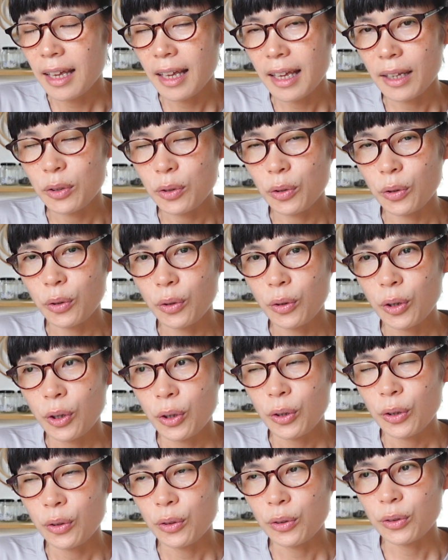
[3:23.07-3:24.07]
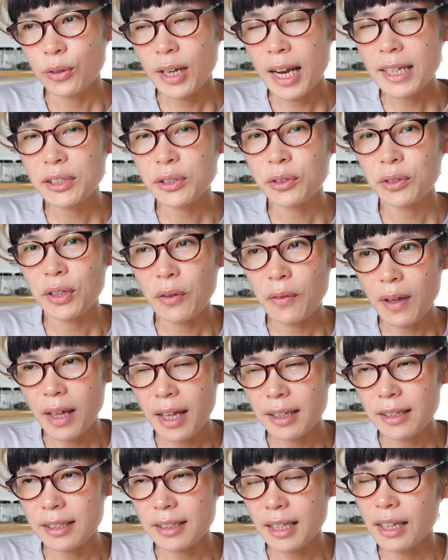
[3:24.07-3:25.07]
えっと、ラジオで
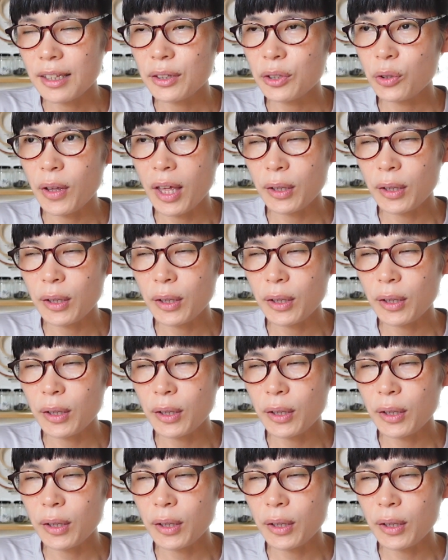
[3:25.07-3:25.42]
はスタンド